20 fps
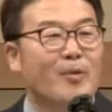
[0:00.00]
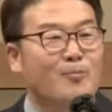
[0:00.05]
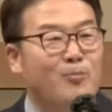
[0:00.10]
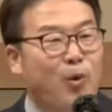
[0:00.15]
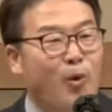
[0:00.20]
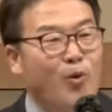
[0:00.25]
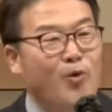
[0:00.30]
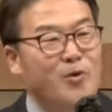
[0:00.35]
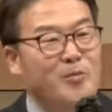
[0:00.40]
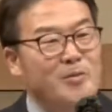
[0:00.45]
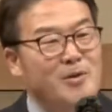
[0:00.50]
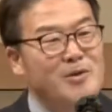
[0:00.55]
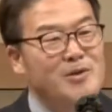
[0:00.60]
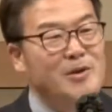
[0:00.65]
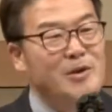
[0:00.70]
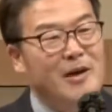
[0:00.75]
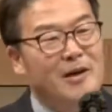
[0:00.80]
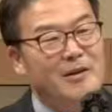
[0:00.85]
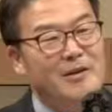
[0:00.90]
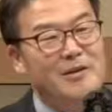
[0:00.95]
복음을
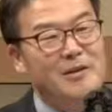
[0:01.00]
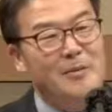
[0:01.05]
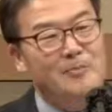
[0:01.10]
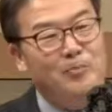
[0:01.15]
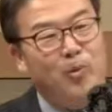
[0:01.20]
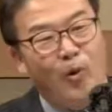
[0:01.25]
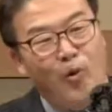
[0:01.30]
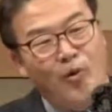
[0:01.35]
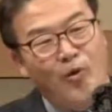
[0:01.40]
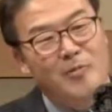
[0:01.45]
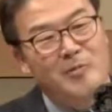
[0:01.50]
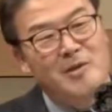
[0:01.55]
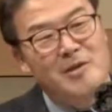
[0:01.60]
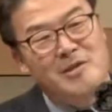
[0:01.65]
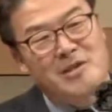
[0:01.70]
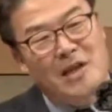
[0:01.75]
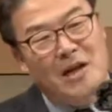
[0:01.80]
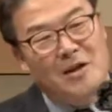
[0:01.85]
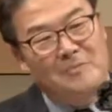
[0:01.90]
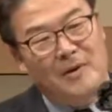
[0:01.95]
전하는데 복음을
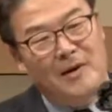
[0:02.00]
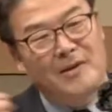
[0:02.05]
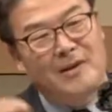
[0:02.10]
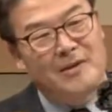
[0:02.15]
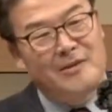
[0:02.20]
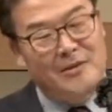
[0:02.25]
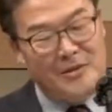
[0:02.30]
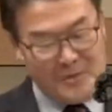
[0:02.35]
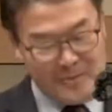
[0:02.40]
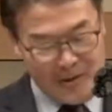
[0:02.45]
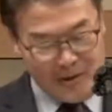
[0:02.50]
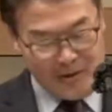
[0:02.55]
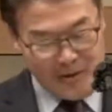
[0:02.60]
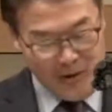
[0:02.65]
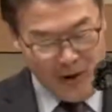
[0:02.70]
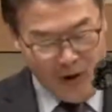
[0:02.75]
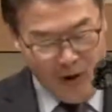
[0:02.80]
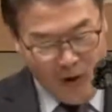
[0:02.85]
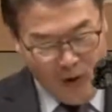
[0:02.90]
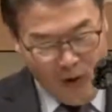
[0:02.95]
잘 받아들이면
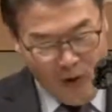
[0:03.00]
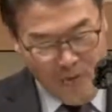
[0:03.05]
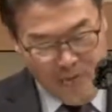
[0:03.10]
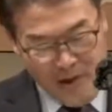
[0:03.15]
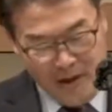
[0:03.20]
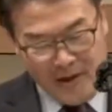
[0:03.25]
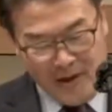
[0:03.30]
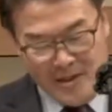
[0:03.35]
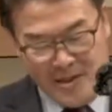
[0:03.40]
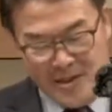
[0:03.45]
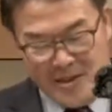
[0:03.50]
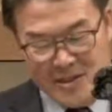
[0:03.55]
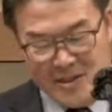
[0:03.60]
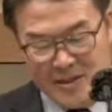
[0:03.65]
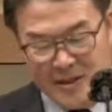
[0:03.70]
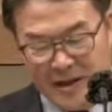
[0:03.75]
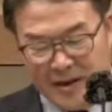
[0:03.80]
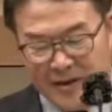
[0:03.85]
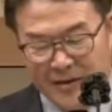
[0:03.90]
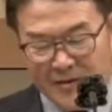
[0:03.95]
얼마나 신이
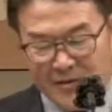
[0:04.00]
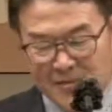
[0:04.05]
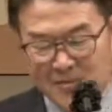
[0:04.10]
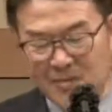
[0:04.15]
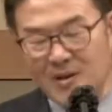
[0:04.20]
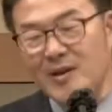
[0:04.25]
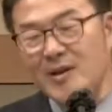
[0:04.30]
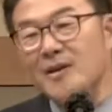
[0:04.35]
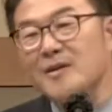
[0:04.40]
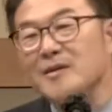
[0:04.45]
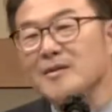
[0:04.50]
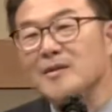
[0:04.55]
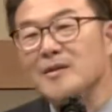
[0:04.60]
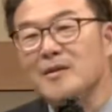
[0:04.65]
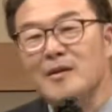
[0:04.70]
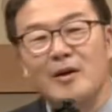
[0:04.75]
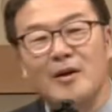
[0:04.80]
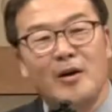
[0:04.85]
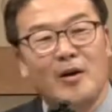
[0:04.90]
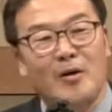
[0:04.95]
났겠습니까?
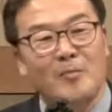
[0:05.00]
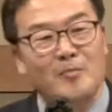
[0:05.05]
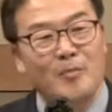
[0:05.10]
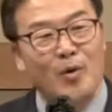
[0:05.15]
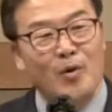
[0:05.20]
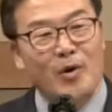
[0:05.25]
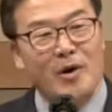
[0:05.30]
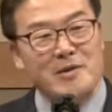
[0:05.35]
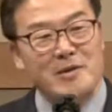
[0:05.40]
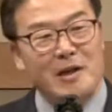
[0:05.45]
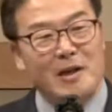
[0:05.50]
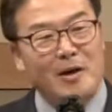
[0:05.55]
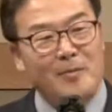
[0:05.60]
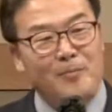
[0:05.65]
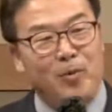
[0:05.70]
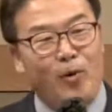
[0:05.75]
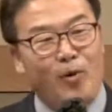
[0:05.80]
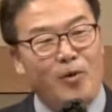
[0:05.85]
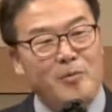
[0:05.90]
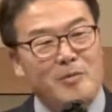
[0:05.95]
목회자가
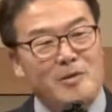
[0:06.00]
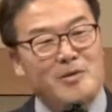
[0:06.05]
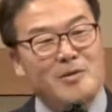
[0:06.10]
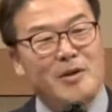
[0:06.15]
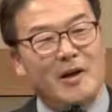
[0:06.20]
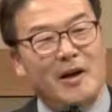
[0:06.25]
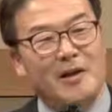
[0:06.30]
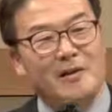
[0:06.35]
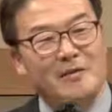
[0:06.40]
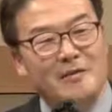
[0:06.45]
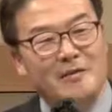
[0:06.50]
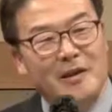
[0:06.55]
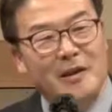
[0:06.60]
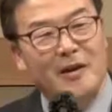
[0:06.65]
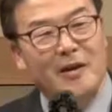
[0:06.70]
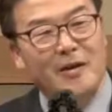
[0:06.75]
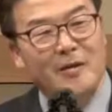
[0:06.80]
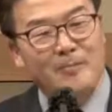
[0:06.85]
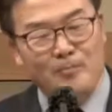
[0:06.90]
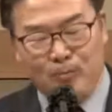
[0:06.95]
복음을 전하는
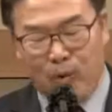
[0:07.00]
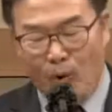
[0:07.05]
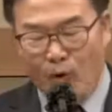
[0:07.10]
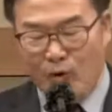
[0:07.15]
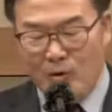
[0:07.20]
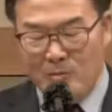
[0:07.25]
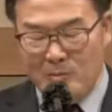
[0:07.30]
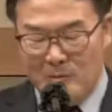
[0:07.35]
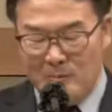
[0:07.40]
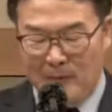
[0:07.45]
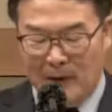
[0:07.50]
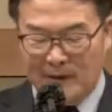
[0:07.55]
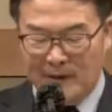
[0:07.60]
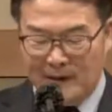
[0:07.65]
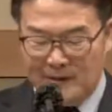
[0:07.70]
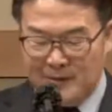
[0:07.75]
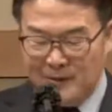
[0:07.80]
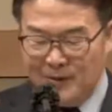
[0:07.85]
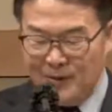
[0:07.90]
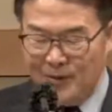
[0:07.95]
때 복음을
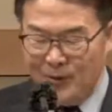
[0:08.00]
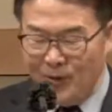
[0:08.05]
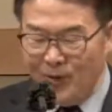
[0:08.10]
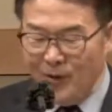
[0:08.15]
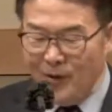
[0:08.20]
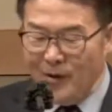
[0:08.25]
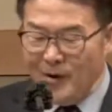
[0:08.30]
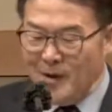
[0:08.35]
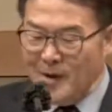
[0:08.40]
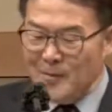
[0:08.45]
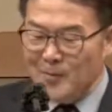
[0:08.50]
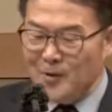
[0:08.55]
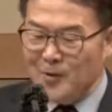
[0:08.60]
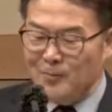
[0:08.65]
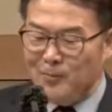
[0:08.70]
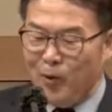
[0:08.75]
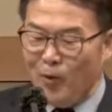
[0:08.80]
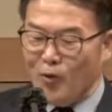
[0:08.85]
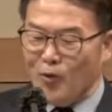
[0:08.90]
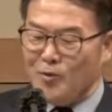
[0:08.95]
받아들이고 그
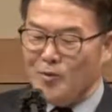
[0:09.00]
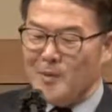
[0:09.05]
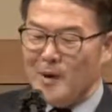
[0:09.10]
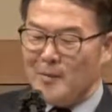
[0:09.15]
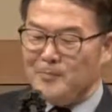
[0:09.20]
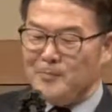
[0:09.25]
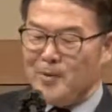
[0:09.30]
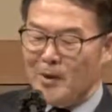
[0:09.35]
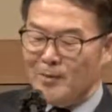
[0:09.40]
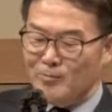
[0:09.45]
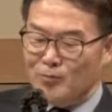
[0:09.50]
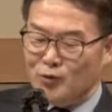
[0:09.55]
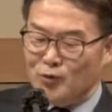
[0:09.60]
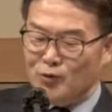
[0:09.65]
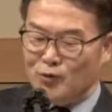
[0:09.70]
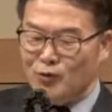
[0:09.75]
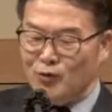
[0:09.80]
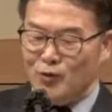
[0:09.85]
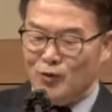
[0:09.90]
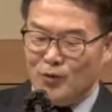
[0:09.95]
복음 앞에
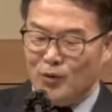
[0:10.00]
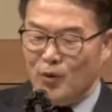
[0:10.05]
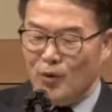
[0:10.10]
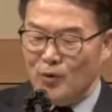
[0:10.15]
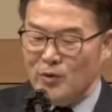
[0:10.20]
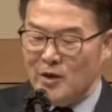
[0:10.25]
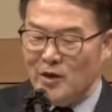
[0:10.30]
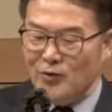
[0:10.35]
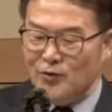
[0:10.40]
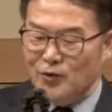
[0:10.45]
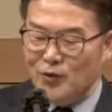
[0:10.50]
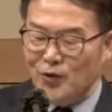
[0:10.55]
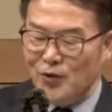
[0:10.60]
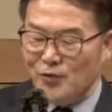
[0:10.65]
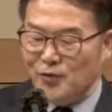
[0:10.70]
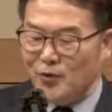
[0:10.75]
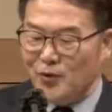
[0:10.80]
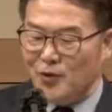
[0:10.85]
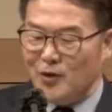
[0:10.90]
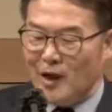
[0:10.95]
무릎 꿇고 예수
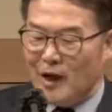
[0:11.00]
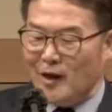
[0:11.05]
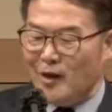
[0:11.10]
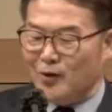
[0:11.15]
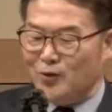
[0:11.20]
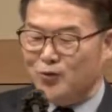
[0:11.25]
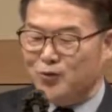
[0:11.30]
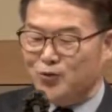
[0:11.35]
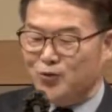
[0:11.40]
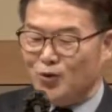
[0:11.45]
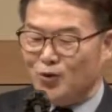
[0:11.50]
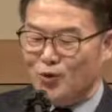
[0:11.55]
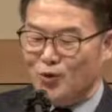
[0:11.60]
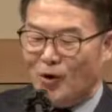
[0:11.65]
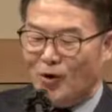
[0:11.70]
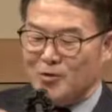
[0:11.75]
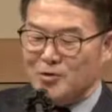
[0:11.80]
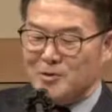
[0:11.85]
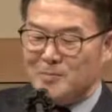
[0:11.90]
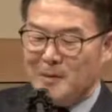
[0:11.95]
그리스도를 나의 구주로
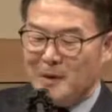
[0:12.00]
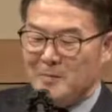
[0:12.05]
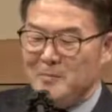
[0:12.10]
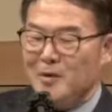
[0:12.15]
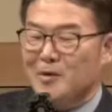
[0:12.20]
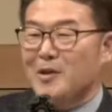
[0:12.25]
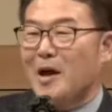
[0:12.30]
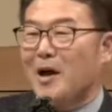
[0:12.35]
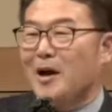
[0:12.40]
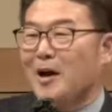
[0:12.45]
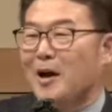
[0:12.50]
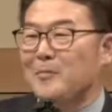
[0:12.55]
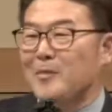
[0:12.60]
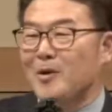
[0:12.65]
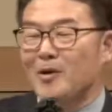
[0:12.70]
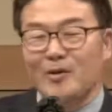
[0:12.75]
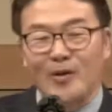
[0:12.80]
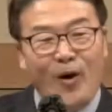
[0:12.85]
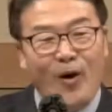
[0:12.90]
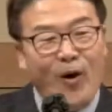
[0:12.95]
영접하며
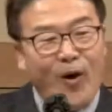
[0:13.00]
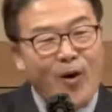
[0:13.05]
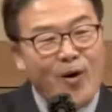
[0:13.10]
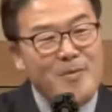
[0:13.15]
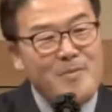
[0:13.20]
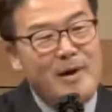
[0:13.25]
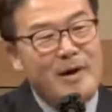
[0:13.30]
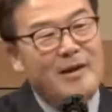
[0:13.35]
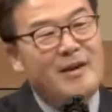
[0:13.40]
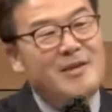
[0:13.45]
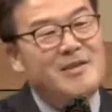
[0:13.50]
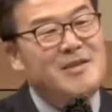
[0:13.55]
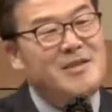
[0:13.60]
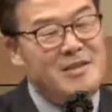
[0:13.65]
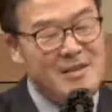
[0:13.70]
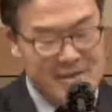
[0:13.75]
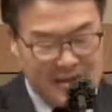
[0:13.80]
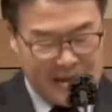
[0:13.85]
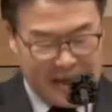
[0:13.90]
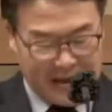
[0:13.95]
나아가면 얼마나
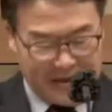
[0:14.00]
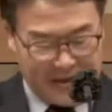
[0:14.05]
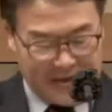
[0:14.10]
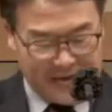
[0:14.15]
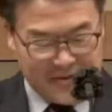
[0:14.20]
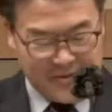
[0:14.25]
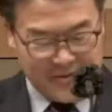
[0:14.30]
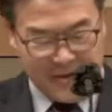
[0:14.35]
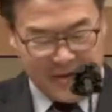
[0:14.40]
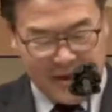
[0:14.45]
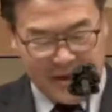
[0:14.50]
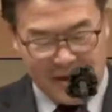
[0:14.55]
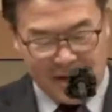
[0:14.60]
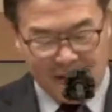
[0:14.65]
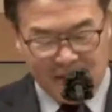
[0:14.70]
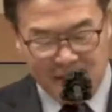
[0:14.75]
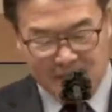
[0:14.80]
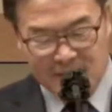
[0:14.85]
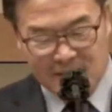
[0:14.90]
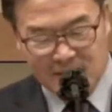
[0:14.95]
신이 났겠습니까?